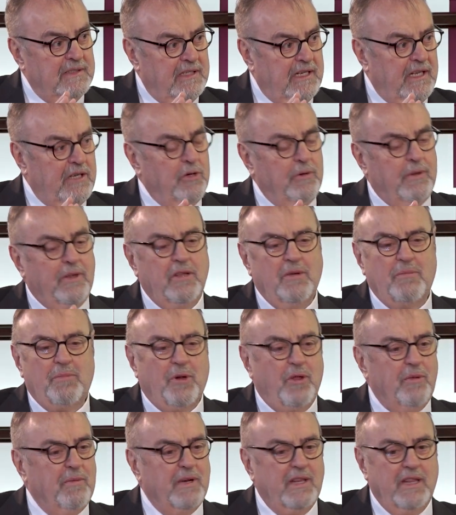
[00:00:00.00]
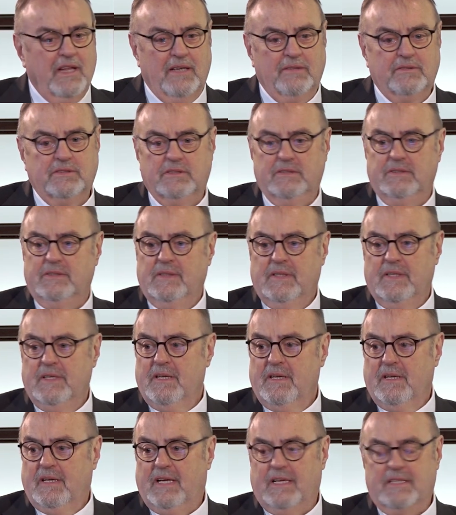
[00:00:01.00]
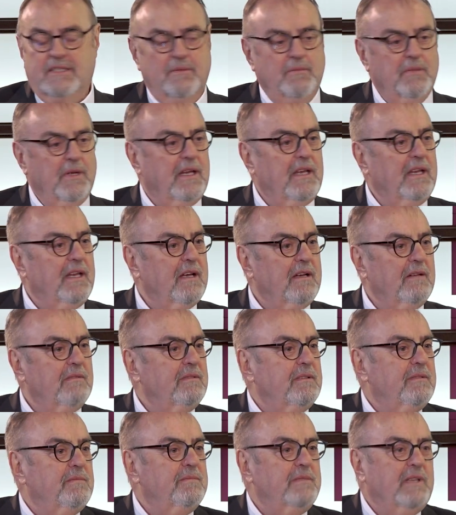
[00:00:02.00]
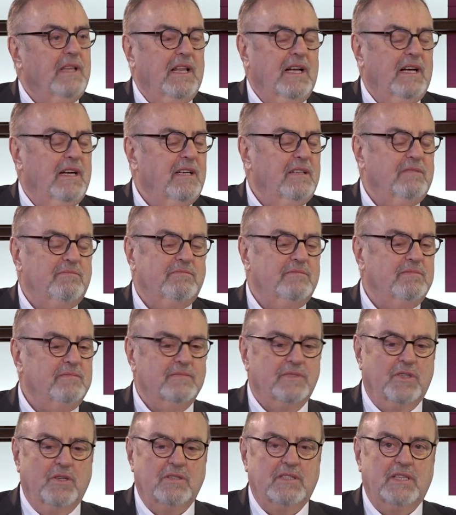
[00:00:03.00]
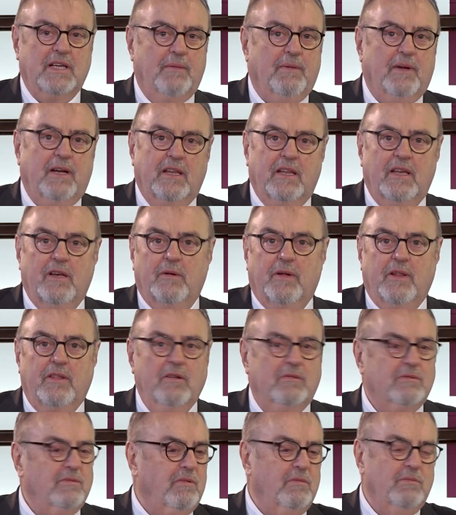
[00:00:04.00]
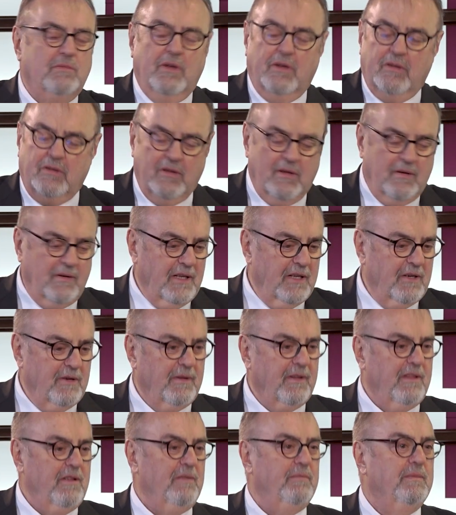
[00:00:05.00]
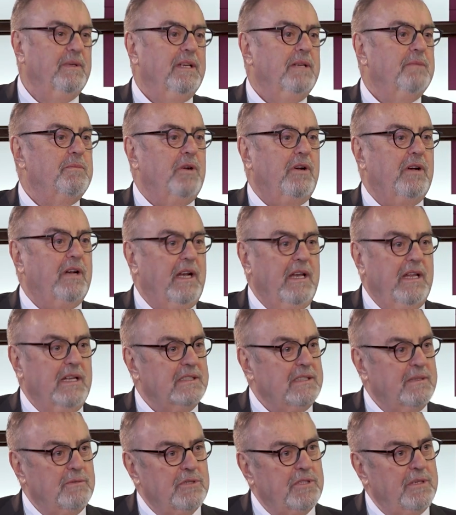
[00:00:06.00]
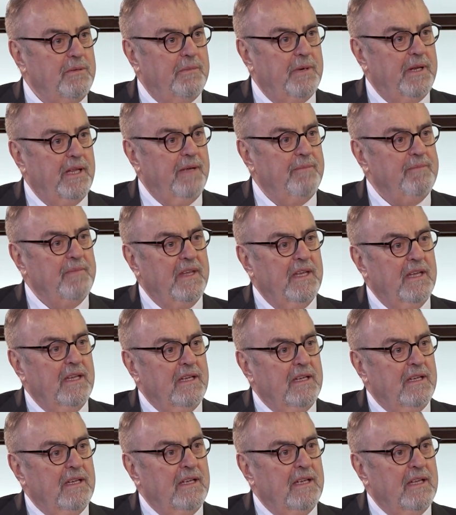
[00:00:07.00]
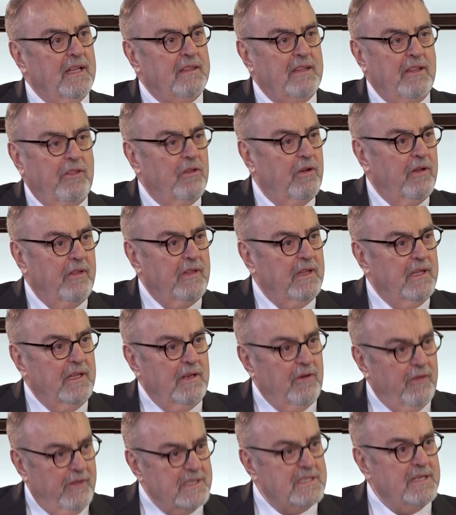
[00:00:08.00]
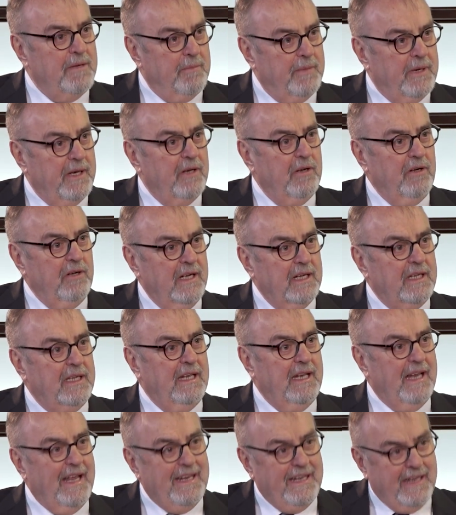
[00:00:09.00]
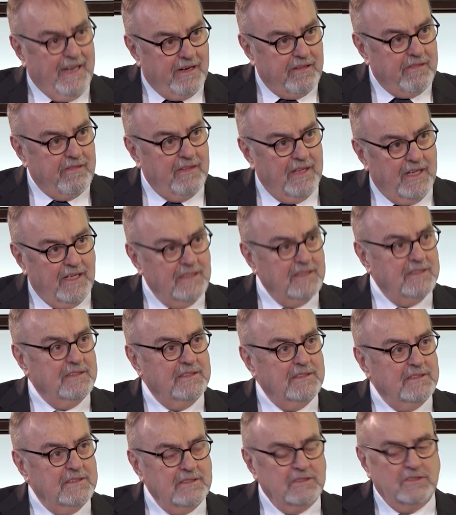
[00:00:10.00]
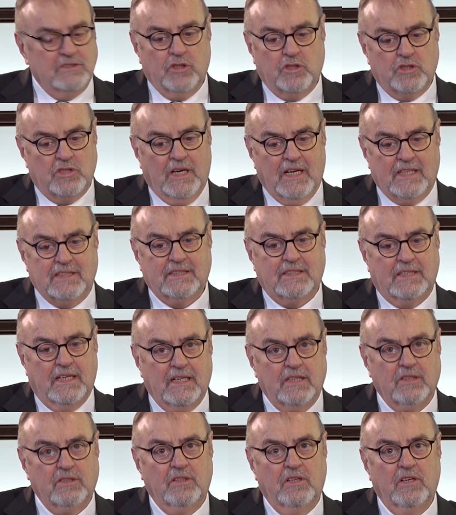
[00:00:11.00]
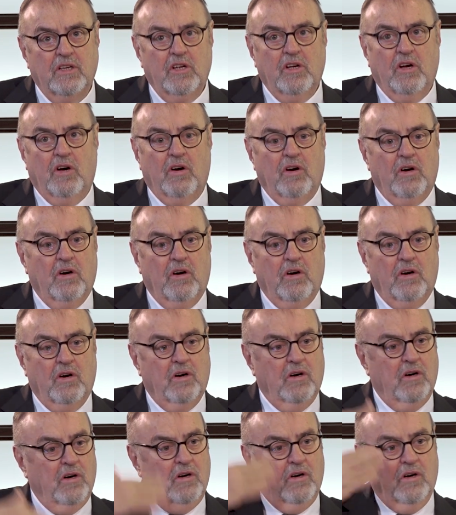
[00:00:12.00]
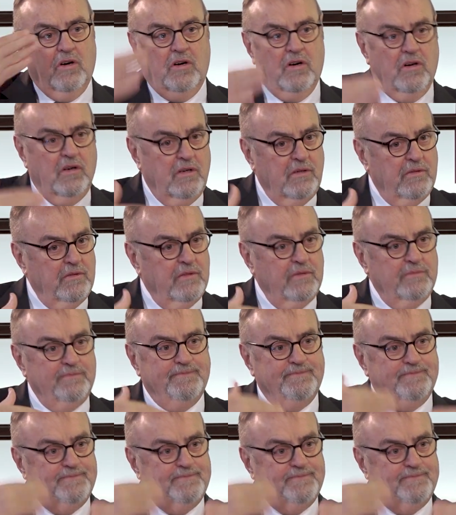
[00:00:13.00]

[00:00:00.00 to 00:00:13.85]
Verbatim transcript: la innovación, pero de verdad, yo casi me, me da cosa hablar de innovación. Todo el mundo habla de innovación, pero en realidad estamos siempre eh, haciendo lo de, lo de siempre. ¿no? Aquí la inercia nos lastra, ¿no? o, o